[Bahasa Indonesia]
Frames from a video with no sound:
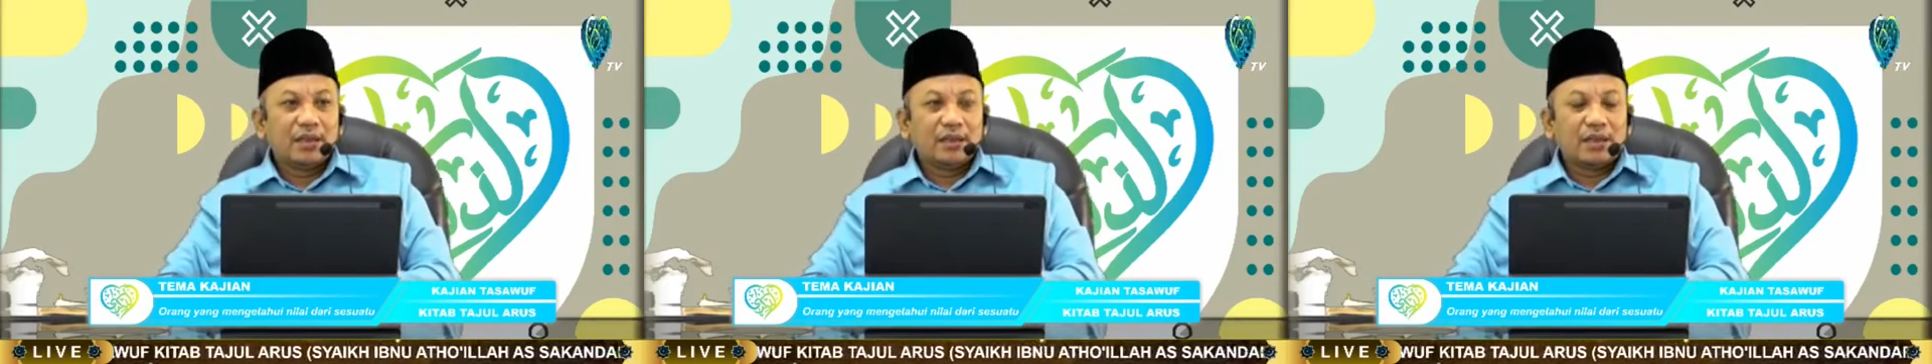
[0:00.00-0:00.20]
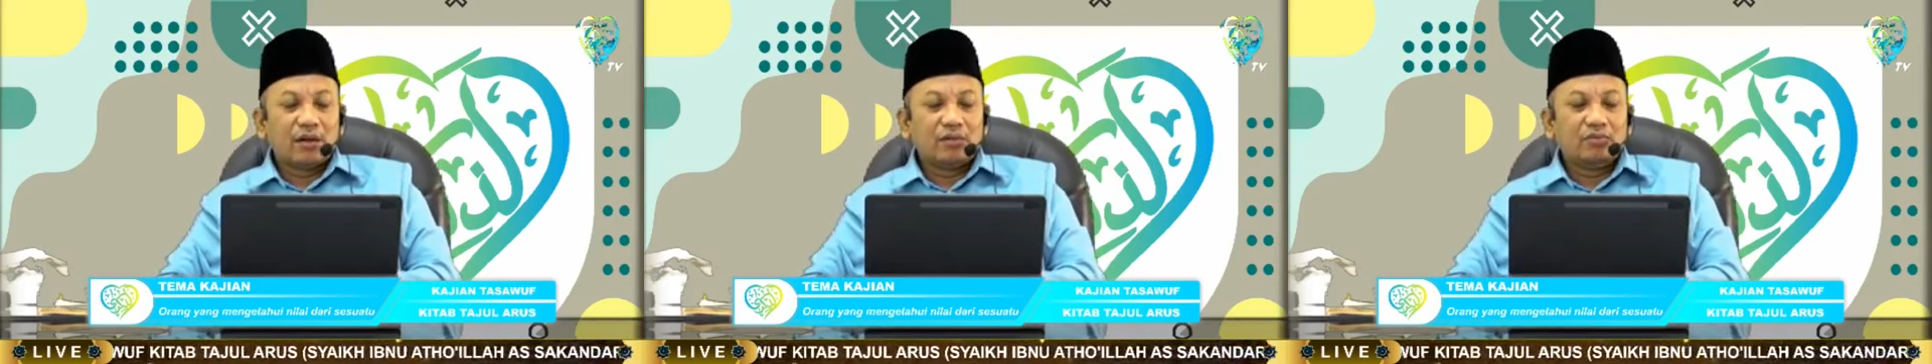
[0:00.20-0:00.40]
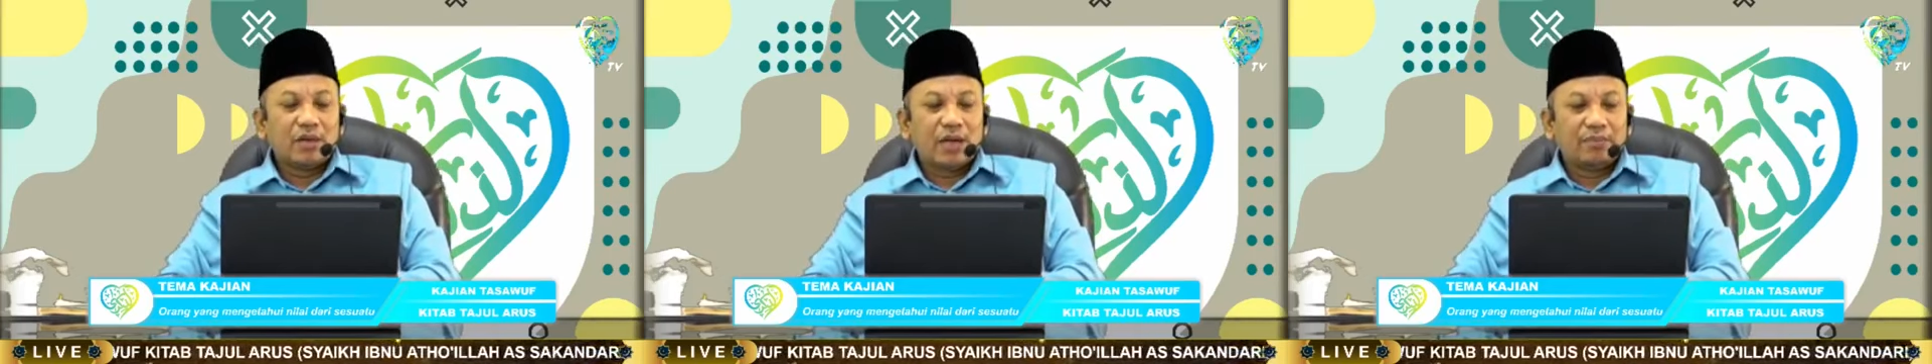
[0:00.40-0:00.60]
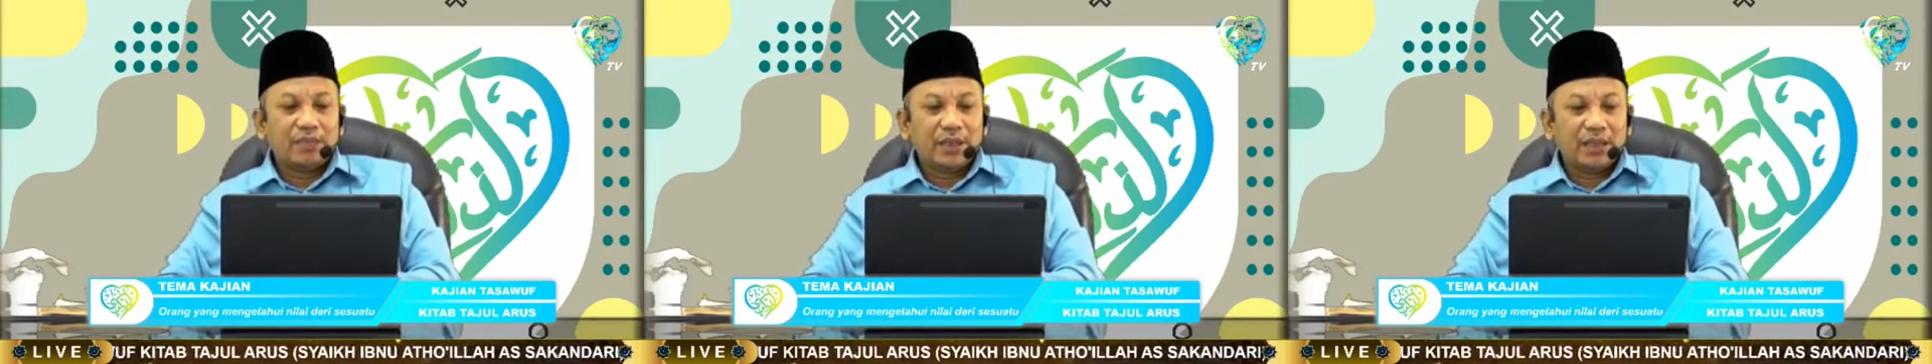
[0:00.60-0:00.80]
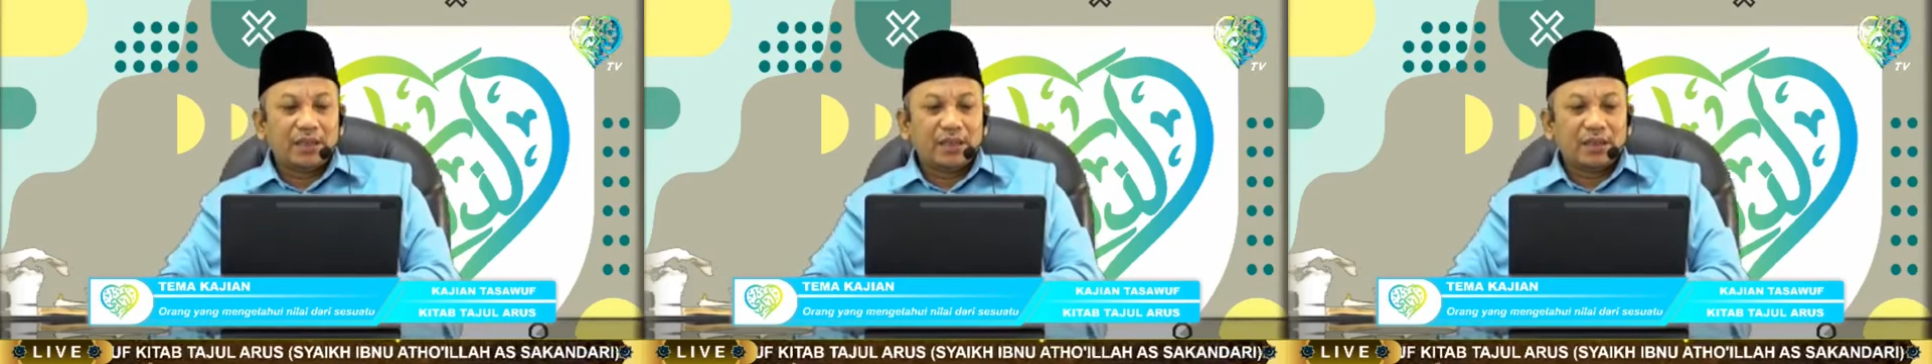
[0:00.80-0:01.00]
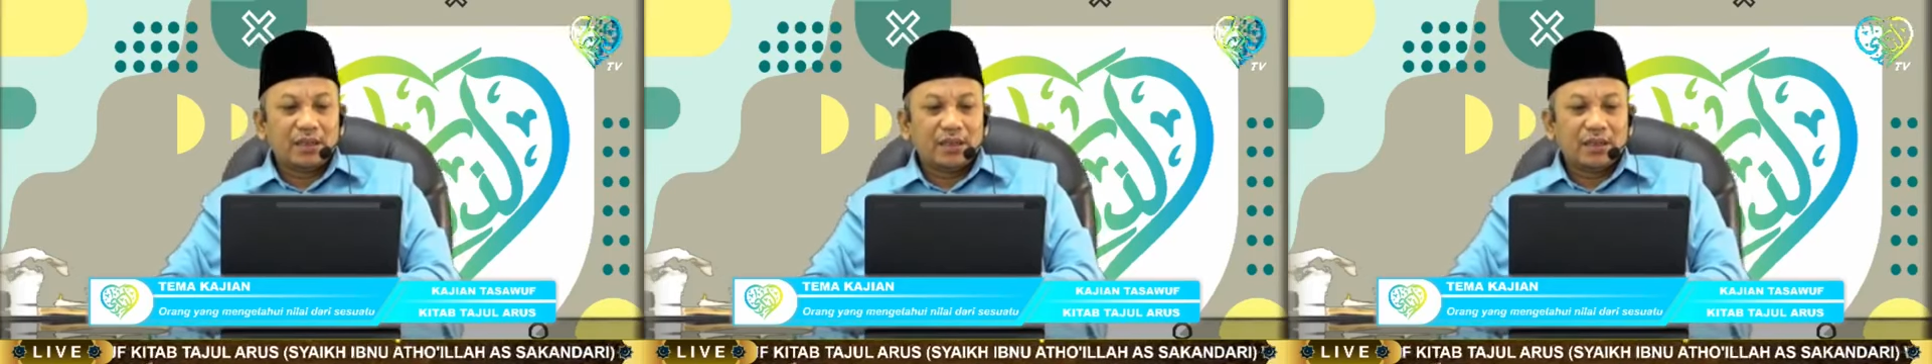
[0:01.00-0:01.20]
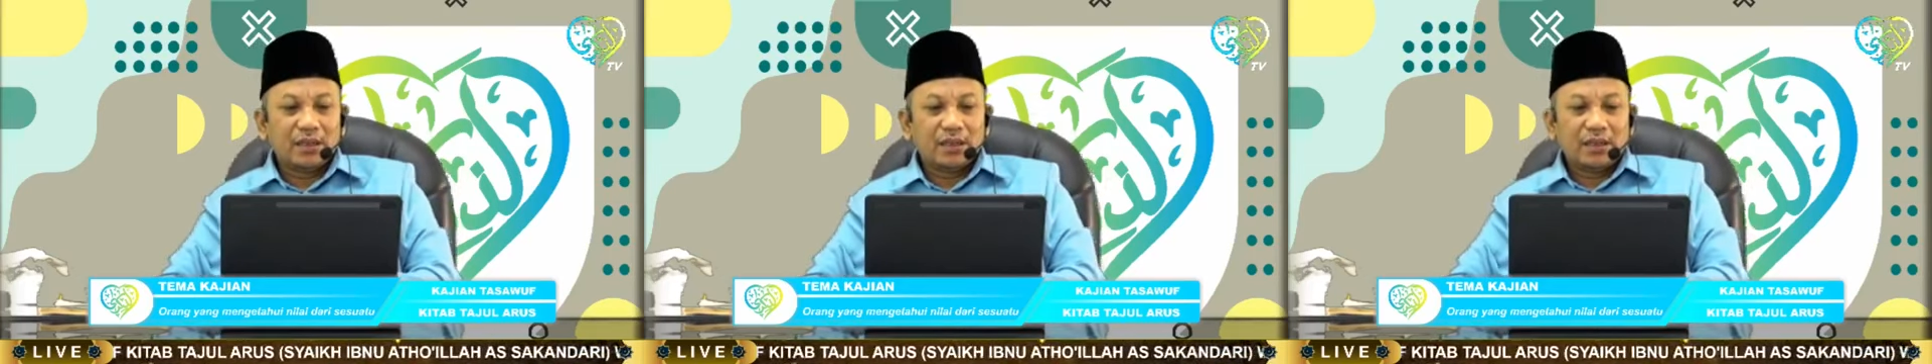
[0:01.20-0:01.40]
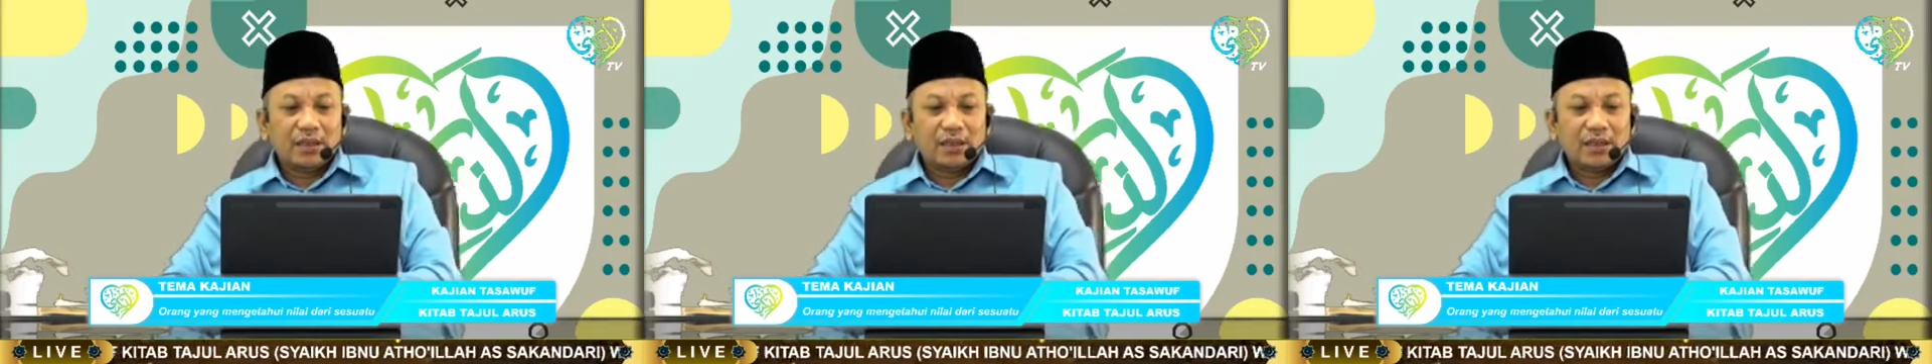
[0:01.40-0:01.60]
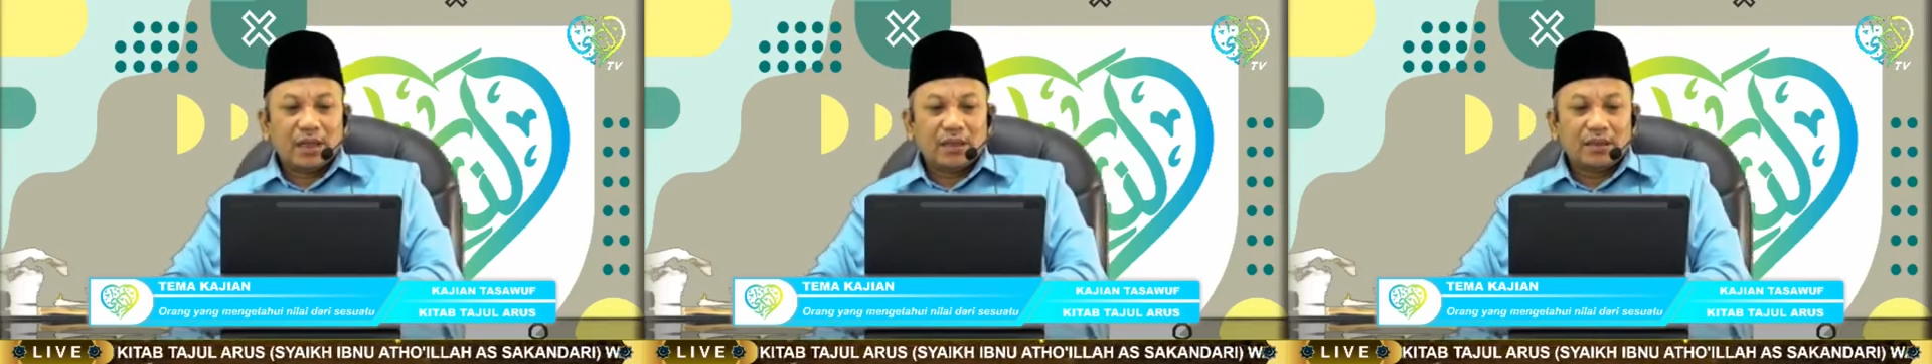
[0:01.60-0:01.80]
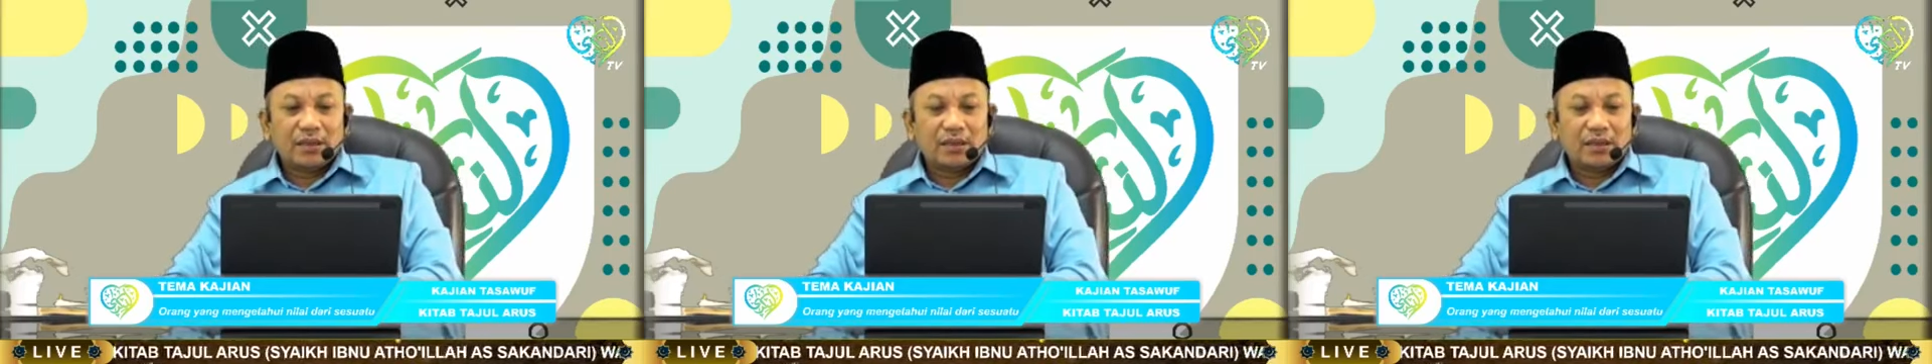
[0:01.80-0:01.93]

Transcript: Tawabin. Nanti ya.